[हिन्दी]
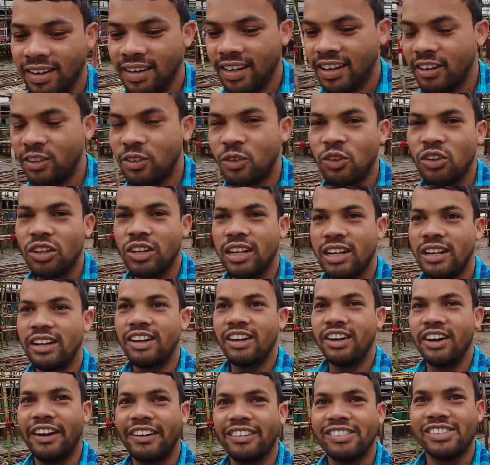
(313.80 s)
है तो
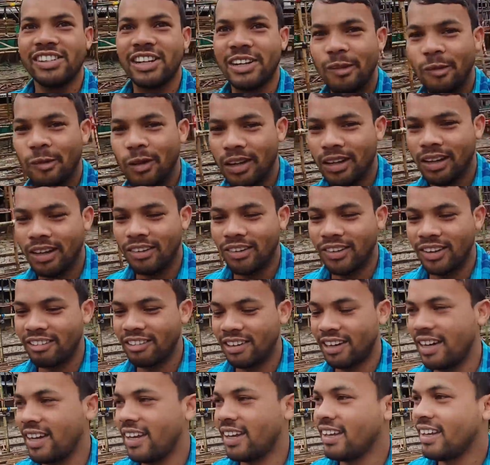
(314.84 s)
नेक्स्ट लेवल का होने
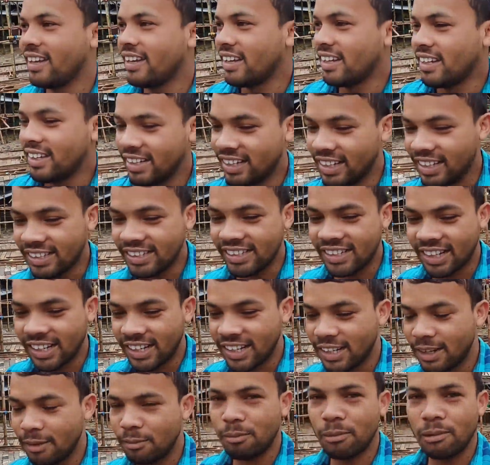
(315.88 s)
वाला है
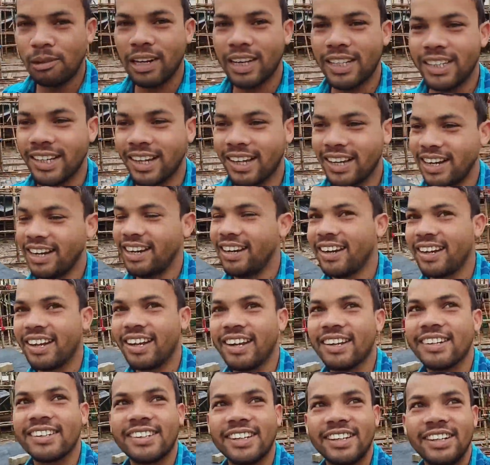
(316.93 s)
स्टेडियम बोला जा रहा है
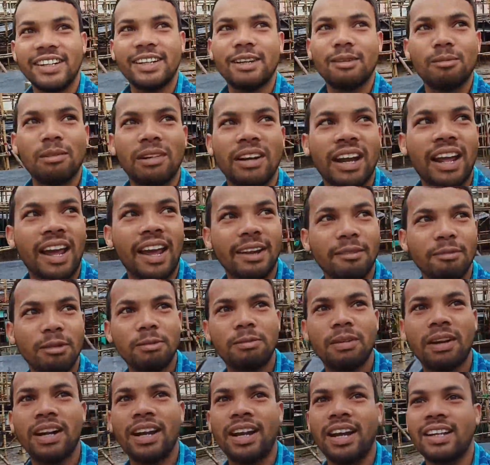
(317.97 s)
लेकिन स्टेडियम लाइक भी
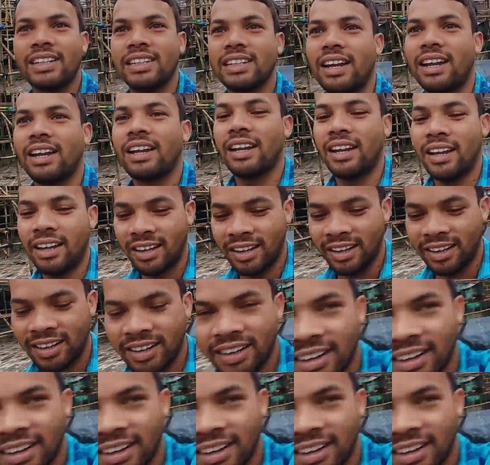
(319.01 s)
बनाया जा रहा है